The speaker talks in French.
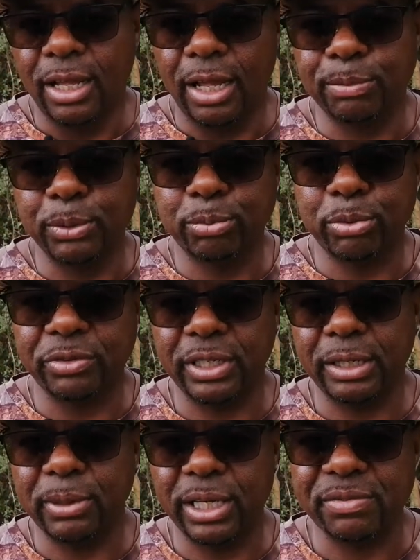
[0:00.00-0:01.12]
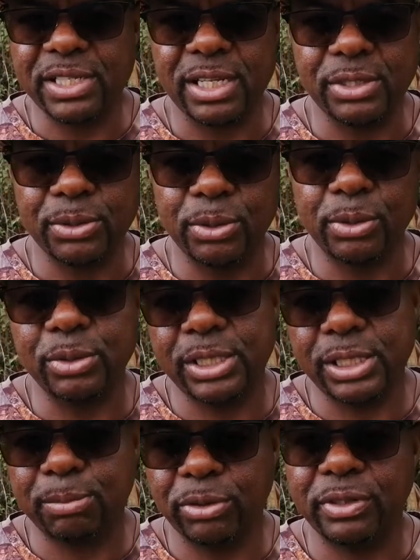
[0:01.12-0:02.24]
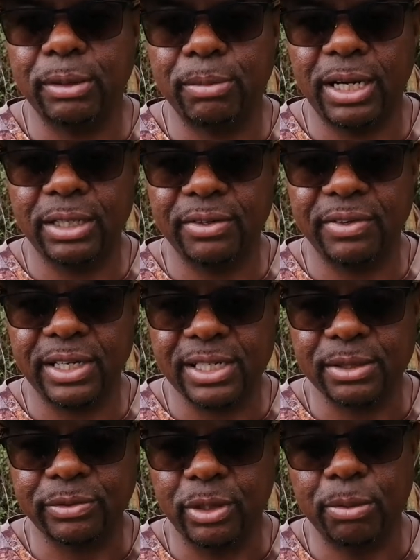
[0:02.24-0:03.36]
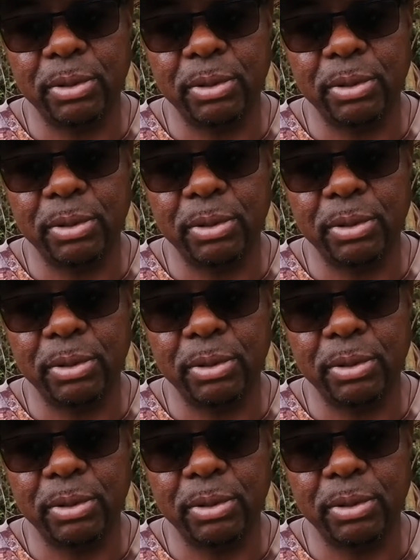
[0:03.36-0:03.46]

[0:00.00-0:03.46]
un peu pour faire les manifestations, aussi pour faire les balades avec les enfants,